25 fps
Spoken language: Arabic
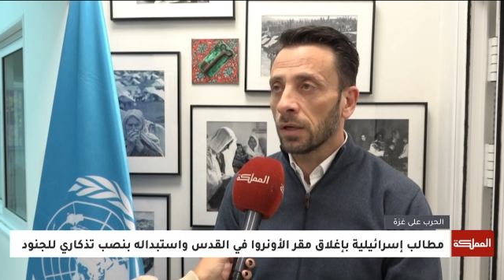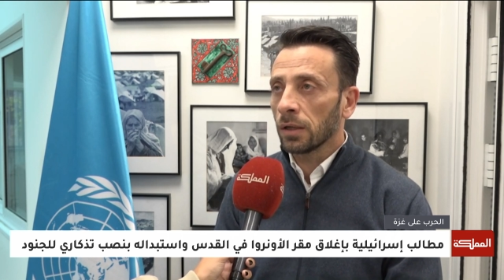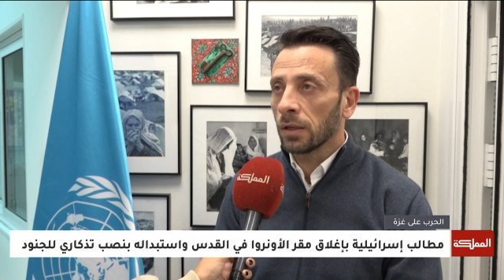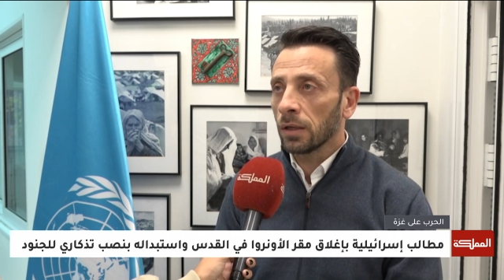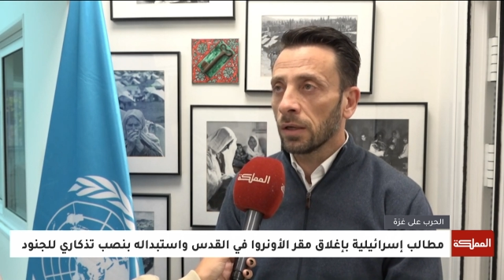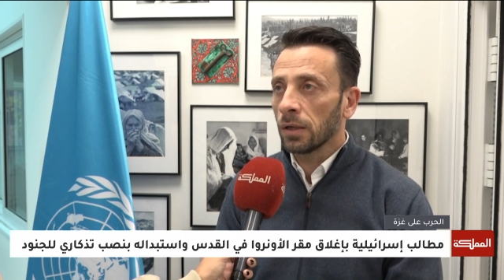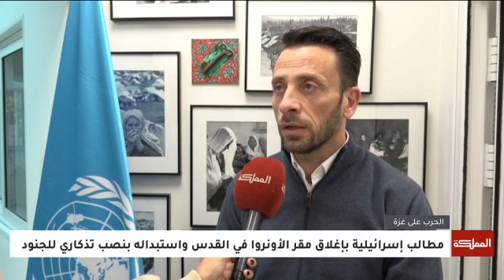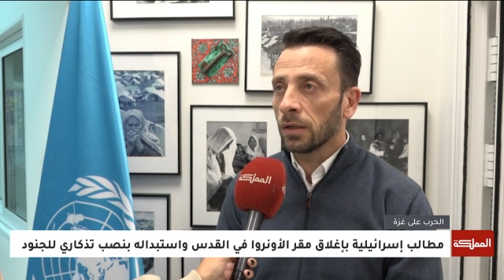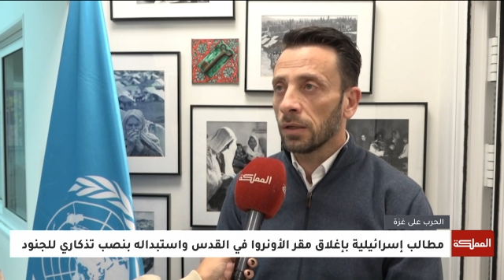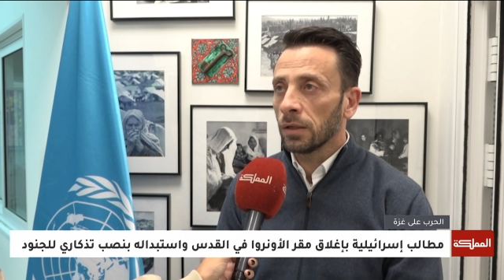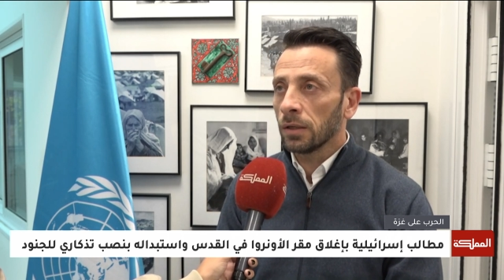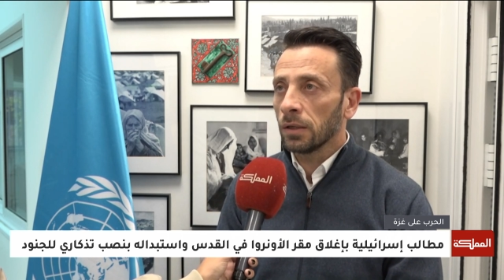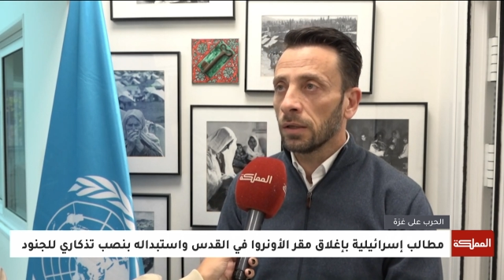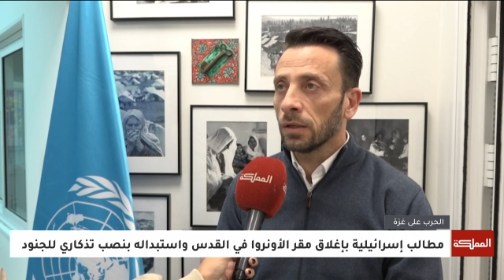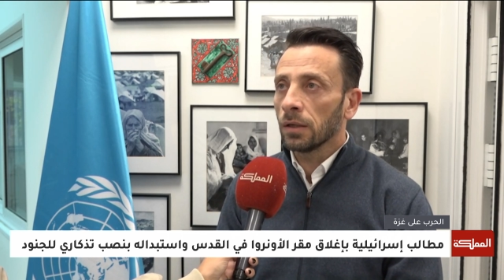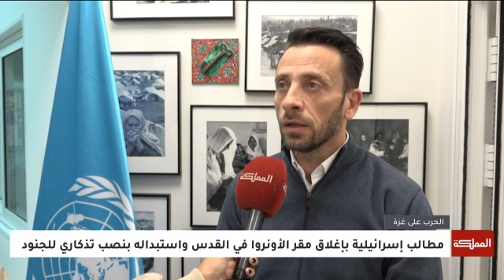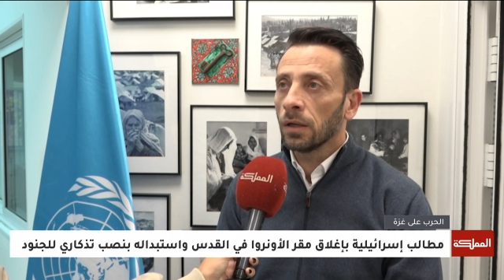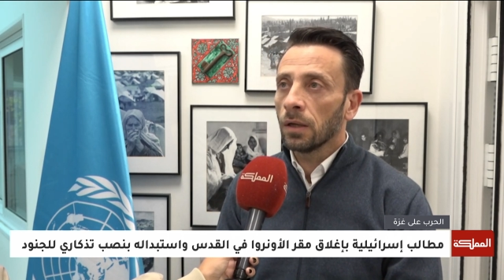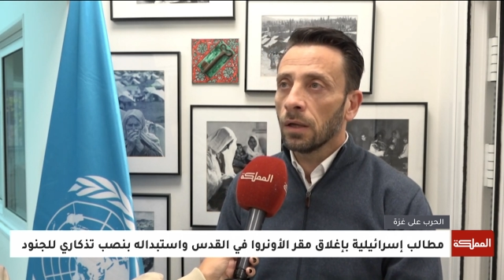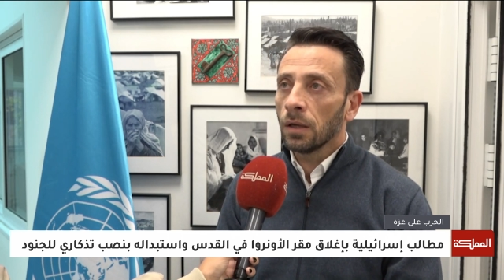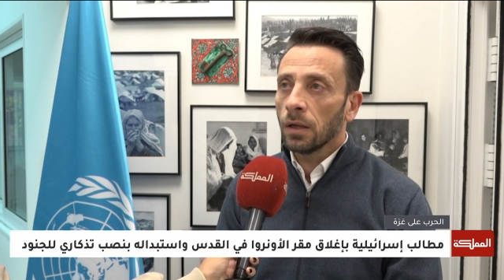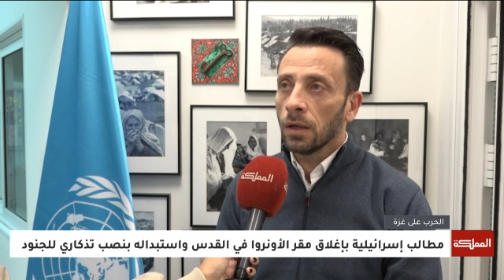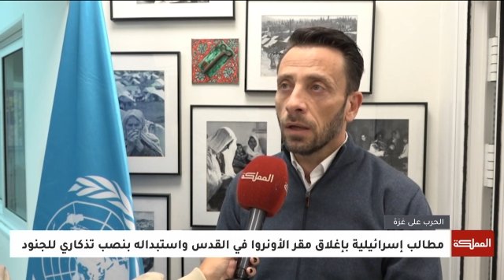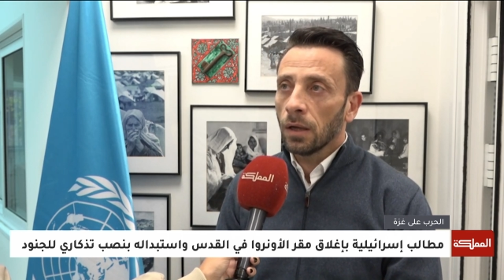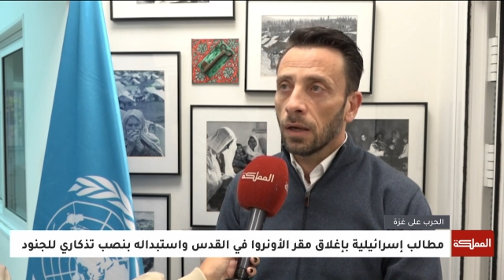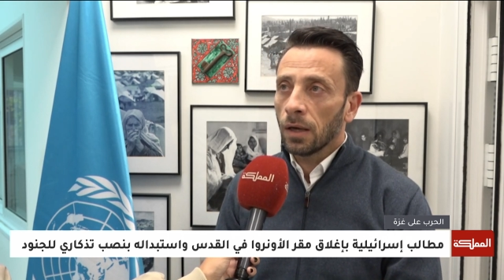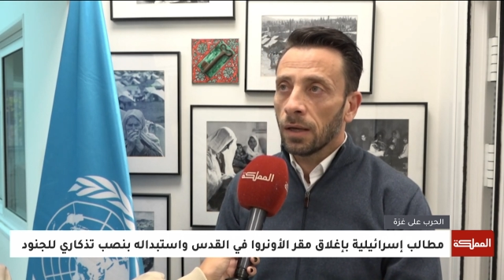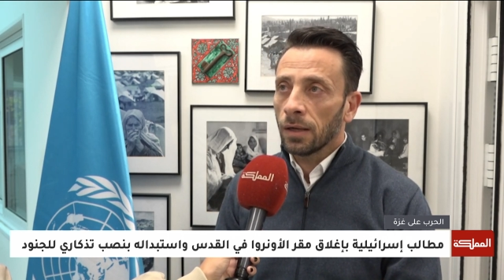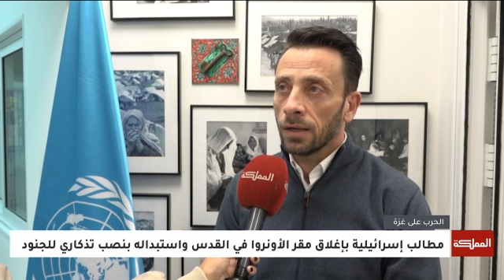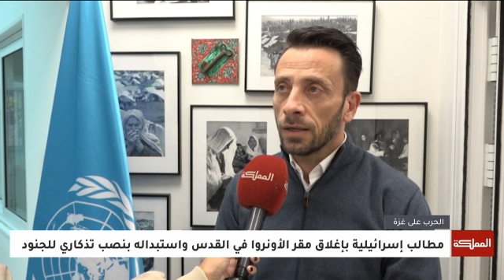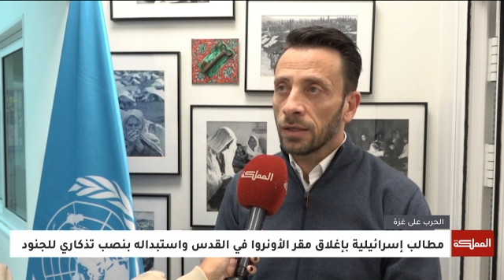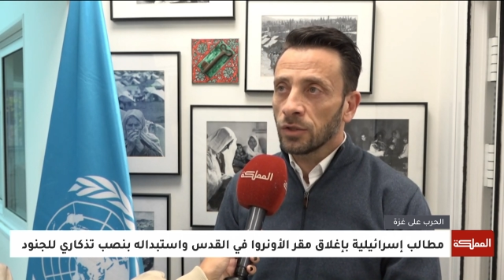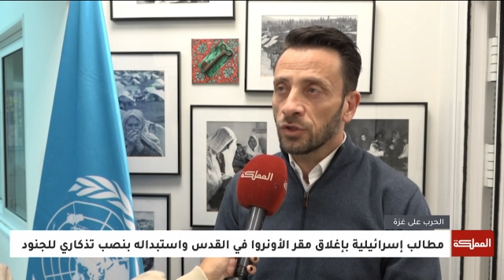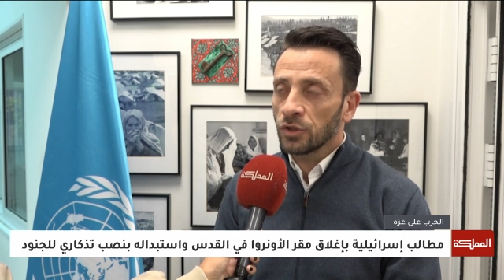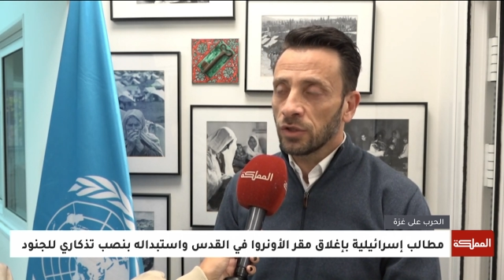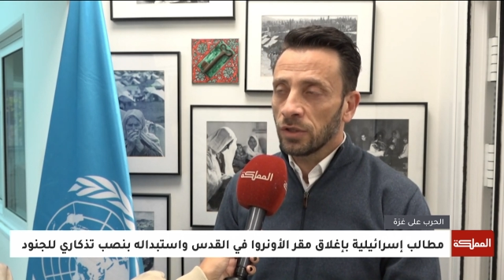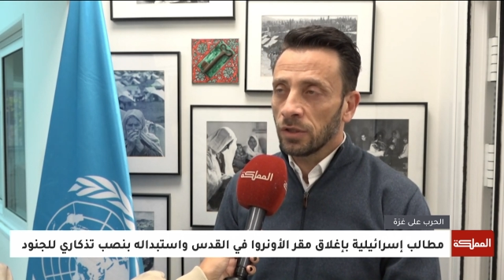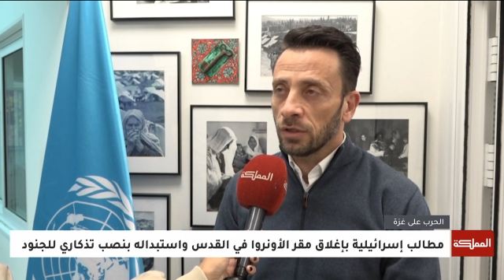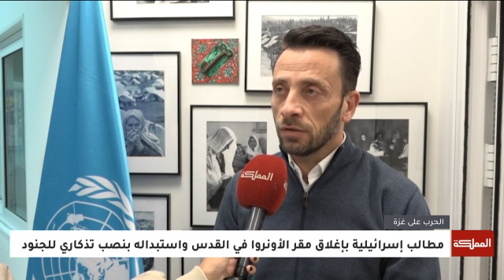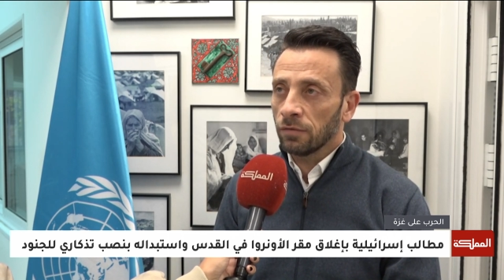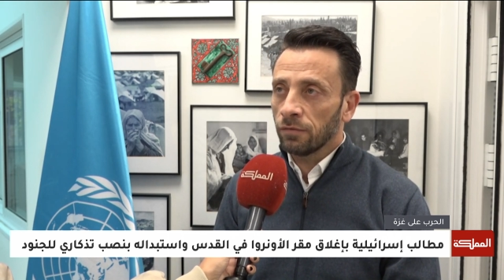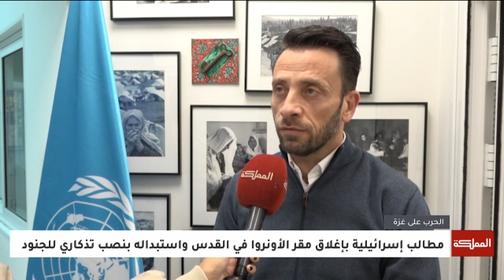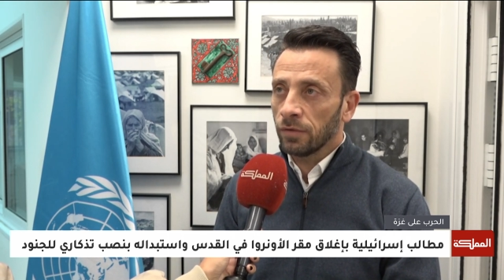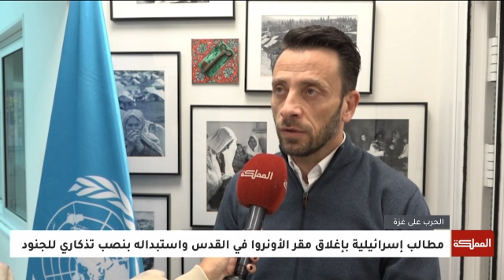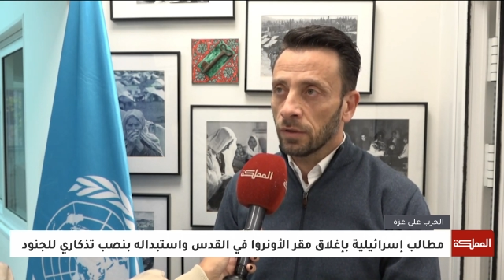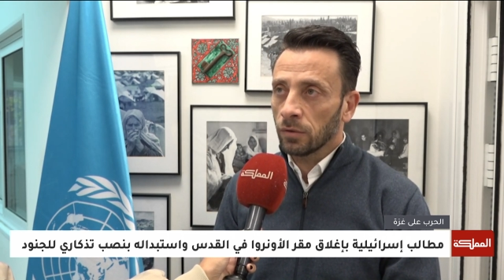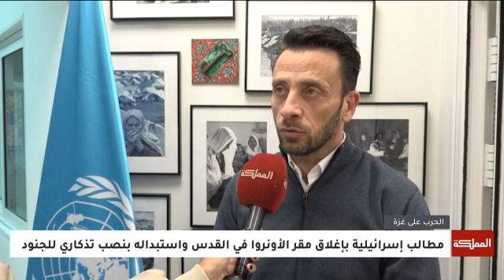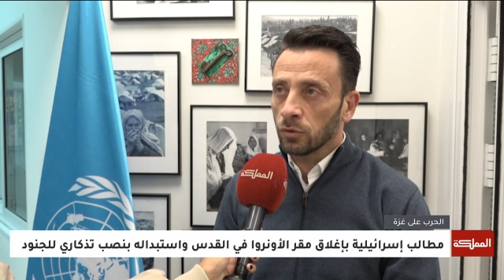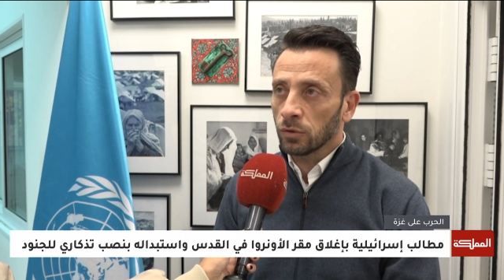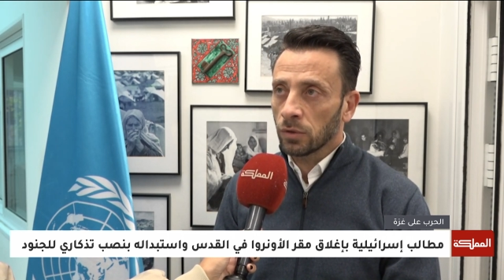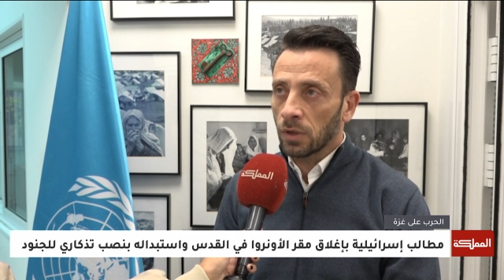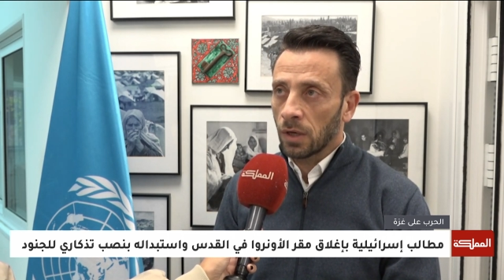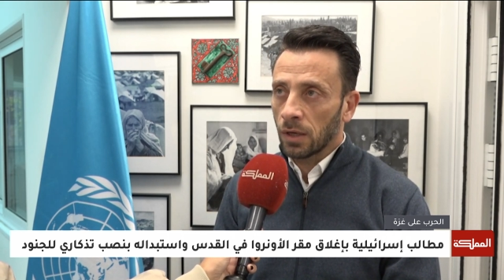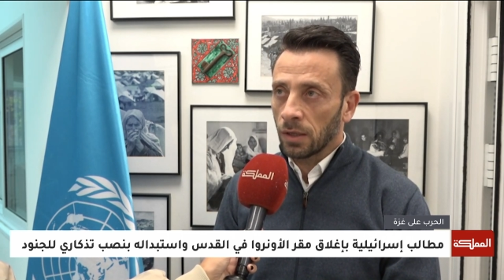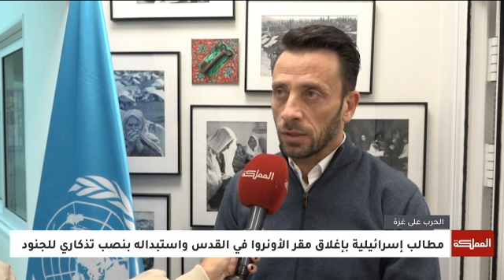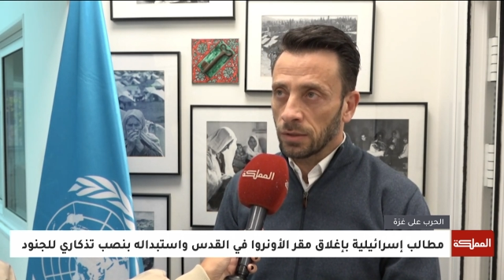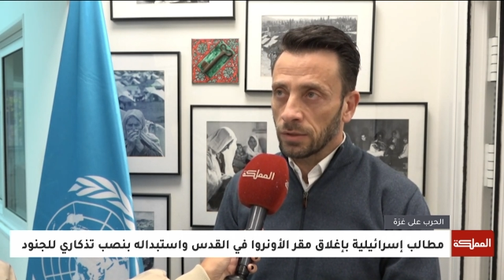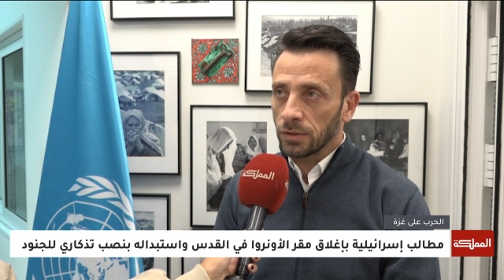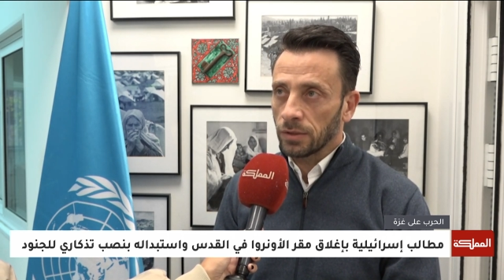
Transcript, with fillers: حياة للاجئين في قطاع